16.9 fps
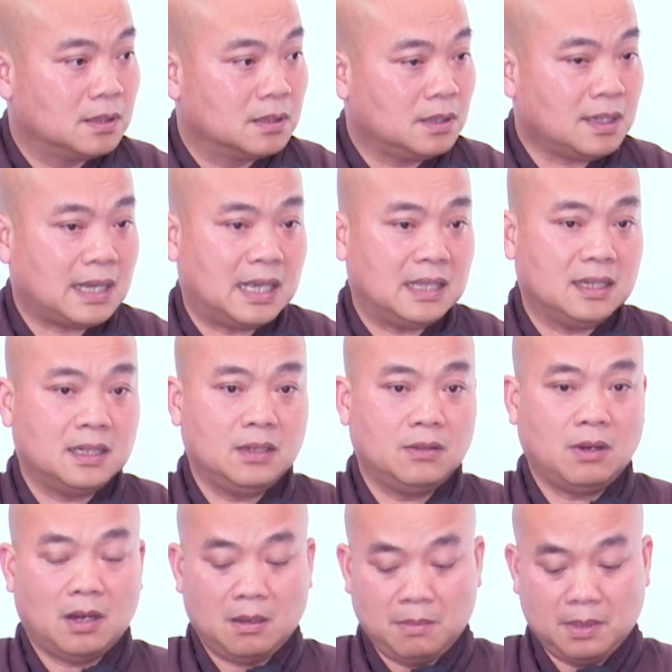Tất cả những điều
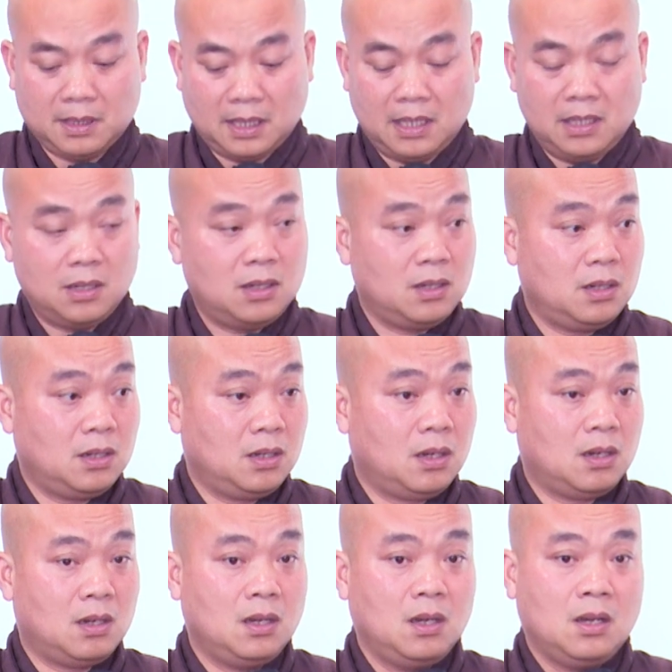đó mình thấy nó
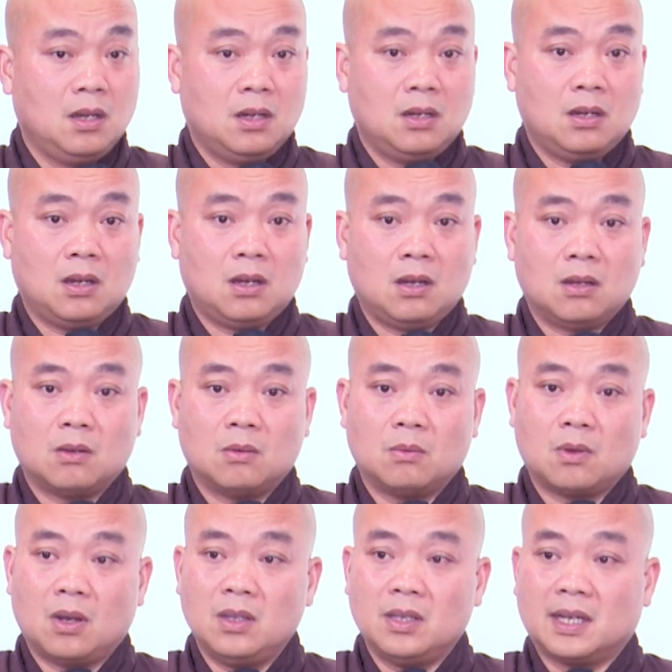nó nó
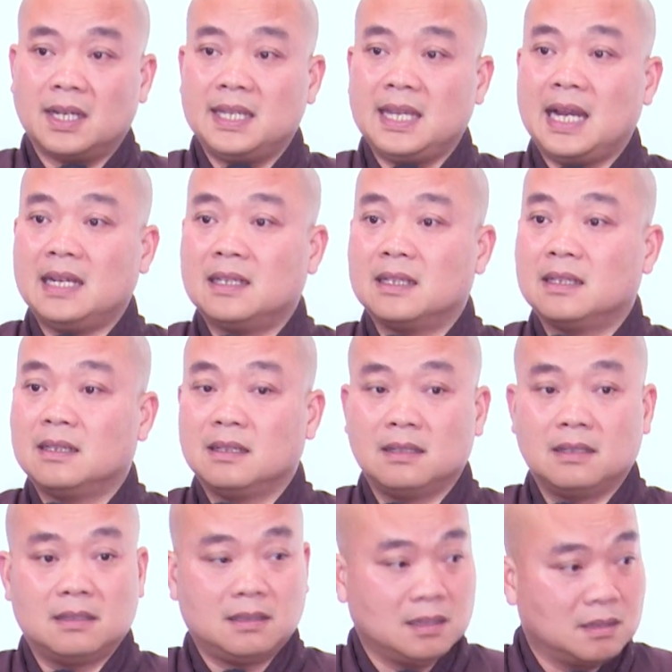cũng có những cái giá
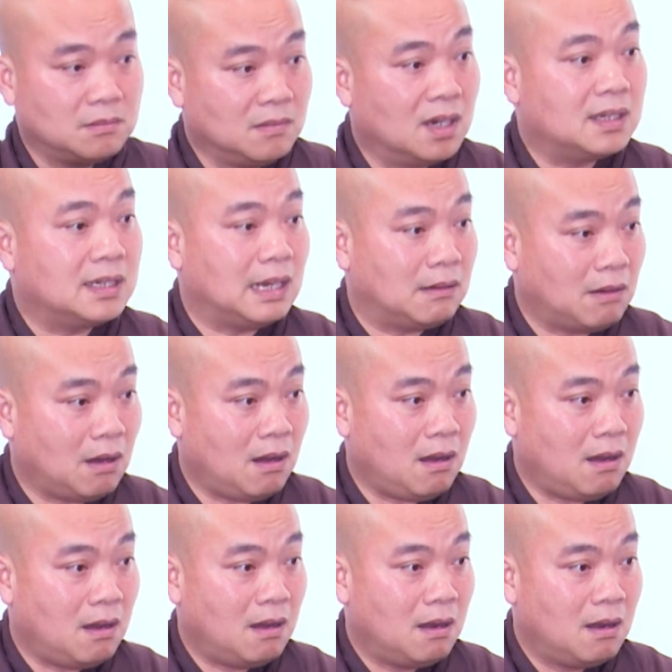trị chừng mực nào
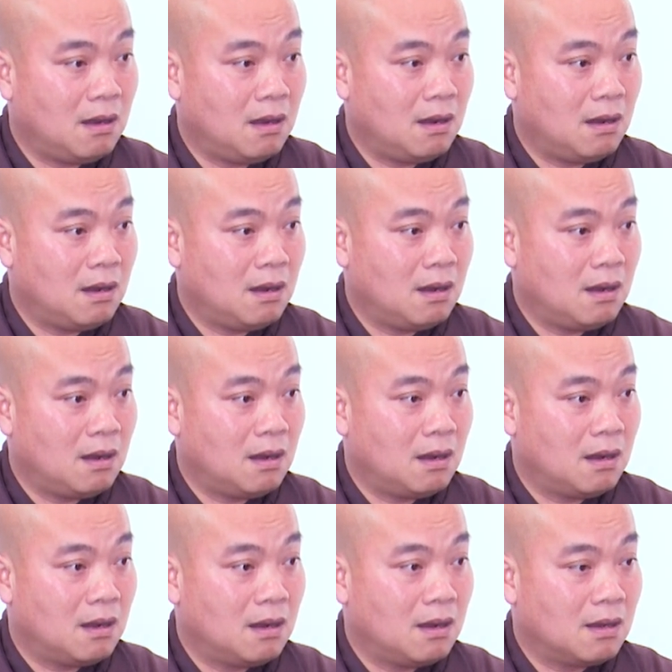đó.
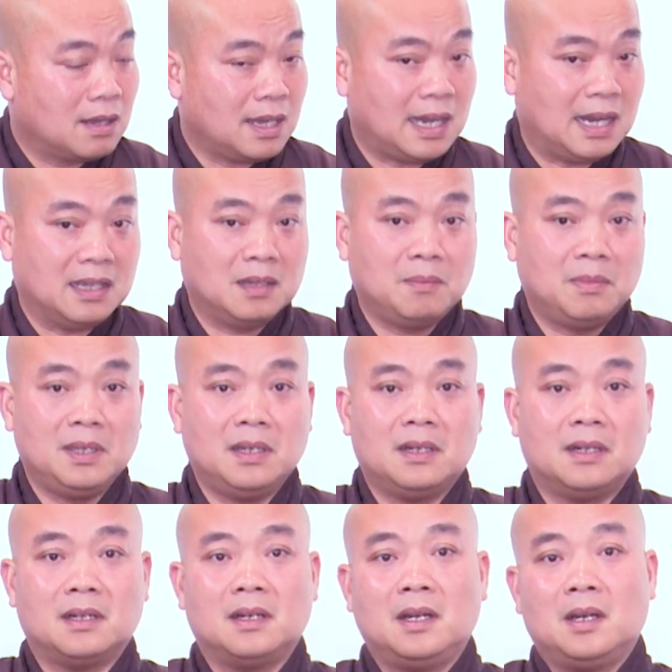Chẳng hạn như bây
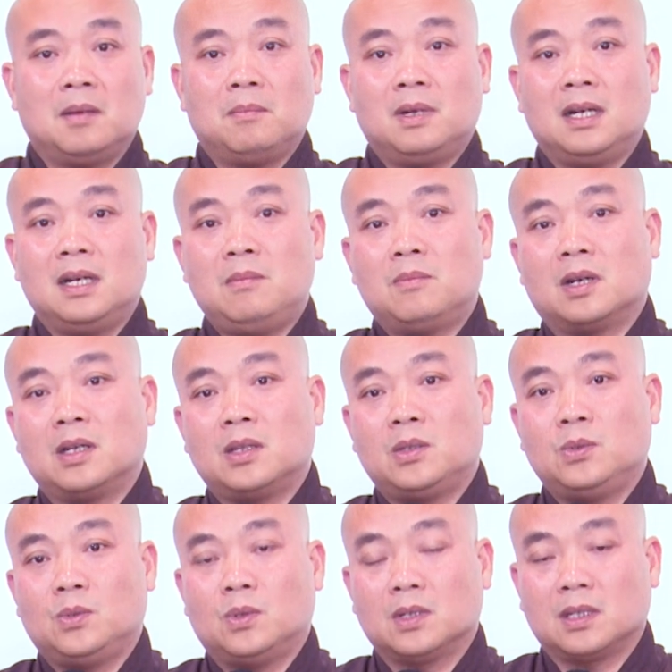giờ mở một cái
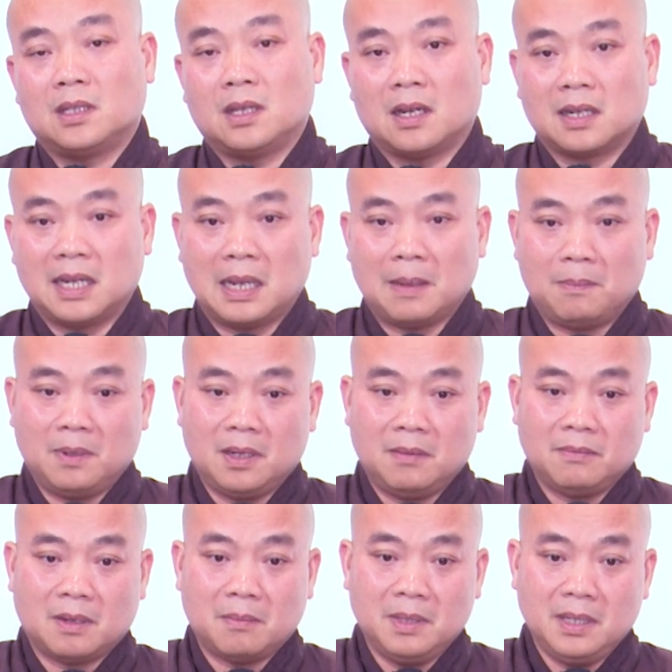chùa cho thật đẹp
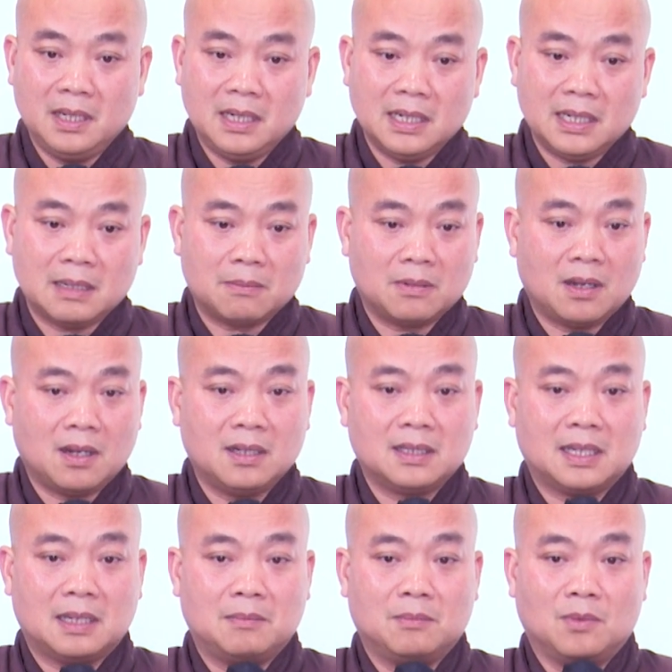lên và biến trong đó
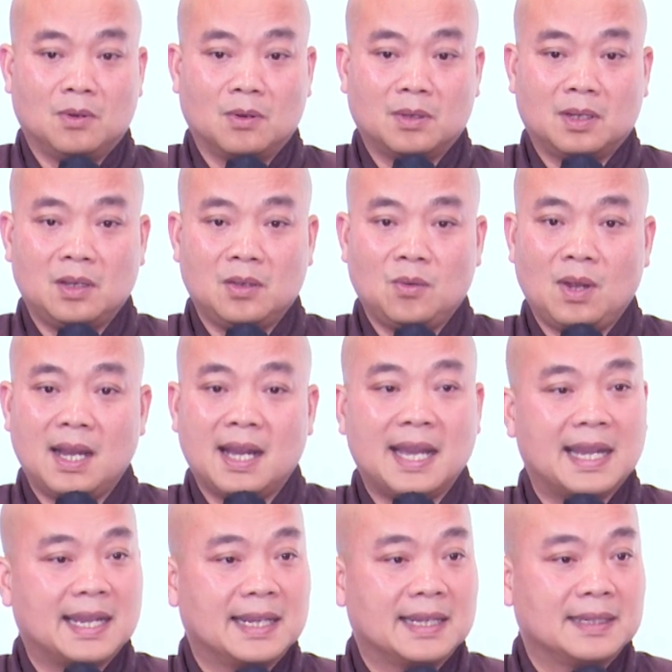thành một cái quán
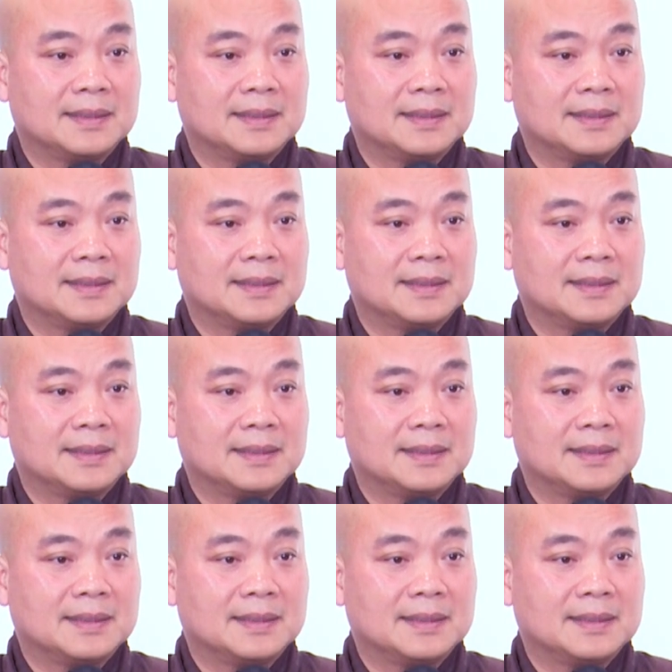ăn